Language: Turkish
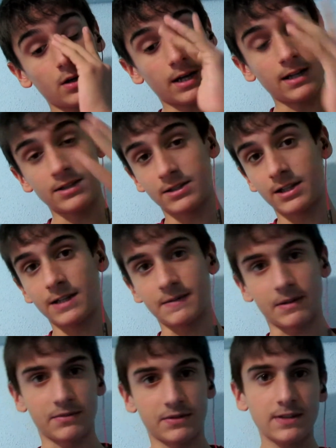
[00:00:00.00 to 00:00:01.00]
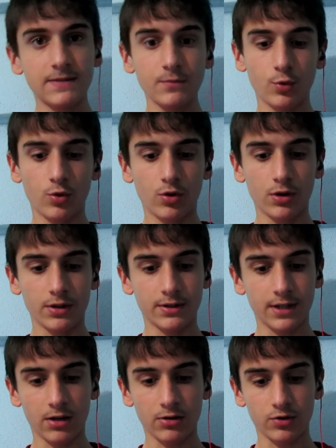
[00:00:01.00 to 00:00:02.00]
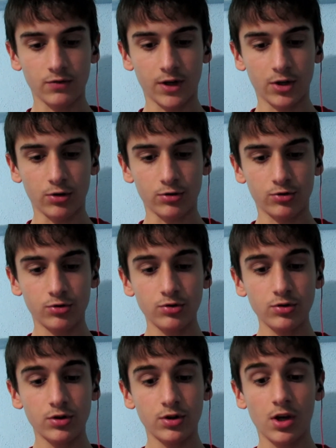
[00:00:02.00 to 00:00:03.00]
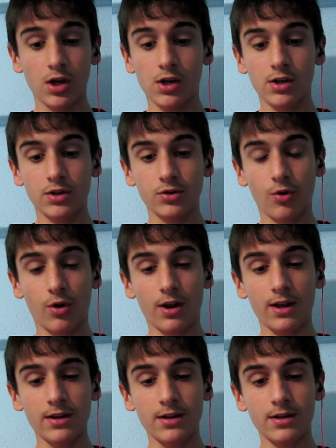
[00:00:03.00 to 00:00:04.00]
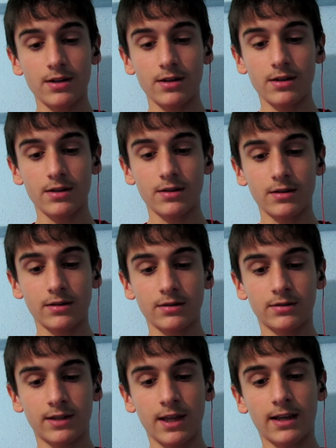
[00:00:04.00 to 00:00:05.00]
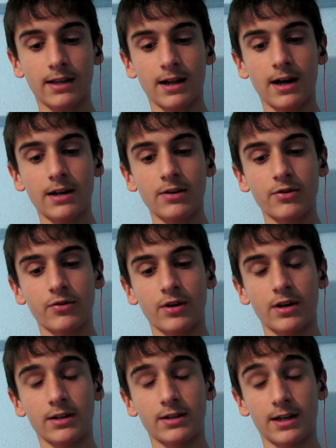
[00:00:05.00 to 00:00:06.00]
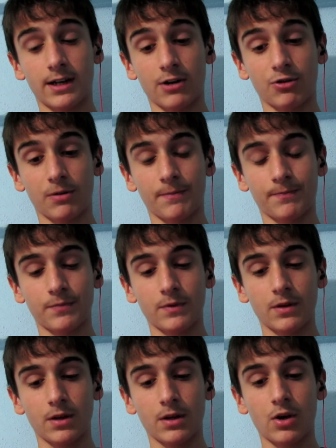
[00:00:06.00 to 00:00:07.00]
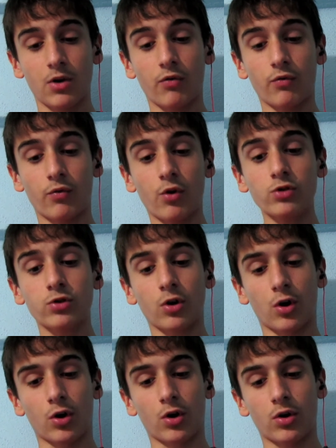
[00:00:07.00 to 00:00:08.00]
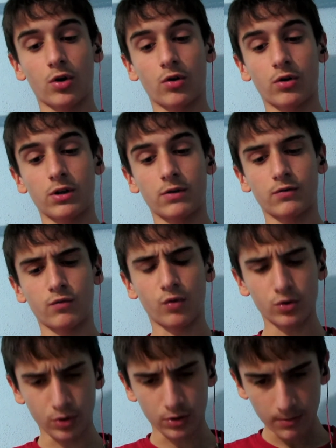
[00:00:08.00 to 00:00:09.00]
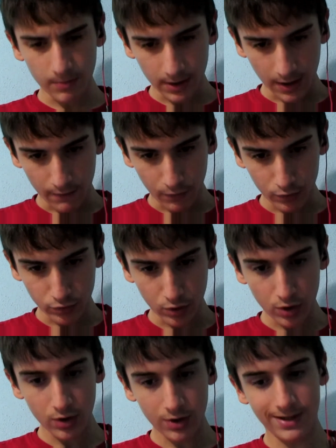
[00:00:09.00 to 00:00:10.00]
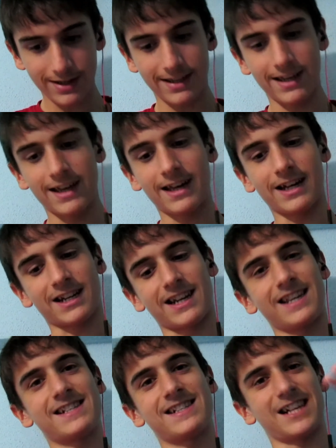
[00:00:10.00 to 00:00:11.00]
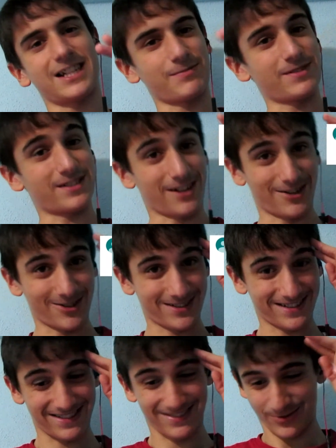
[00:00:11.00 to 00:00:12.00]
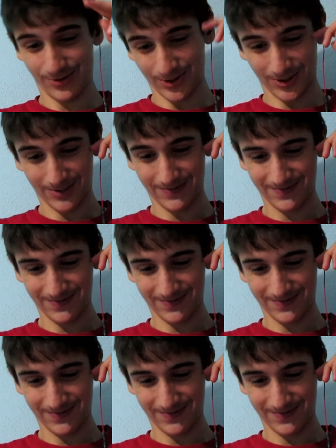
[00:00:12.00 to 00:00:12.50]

Kaleci delim demiştim. E, sağ olsun var olsun. Sonra tekrar e, tekrar diyorum. Vodo. Vodo değil mi? Aynen Vodo. Reis yazmış sağ olasın Vodo.